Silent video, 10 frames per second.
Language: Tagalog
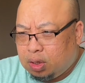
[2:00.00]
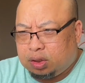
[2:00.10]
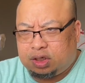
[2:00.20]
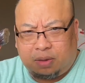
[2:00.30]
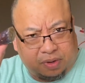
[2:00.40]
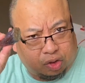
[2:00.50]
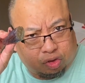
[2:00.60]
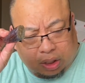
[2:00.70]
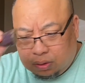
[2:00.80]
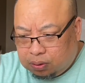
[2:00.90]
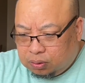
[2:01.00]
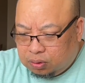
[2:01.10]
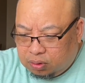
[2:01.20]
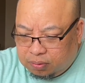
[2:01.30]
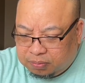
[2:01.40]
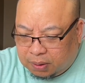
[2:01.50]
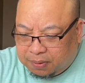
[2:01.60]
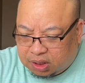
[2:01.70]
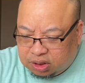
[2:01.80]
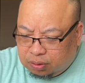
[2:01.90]
Sarap na ito talong sa
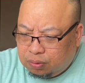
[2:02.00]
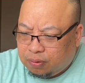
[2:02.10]
paksiw.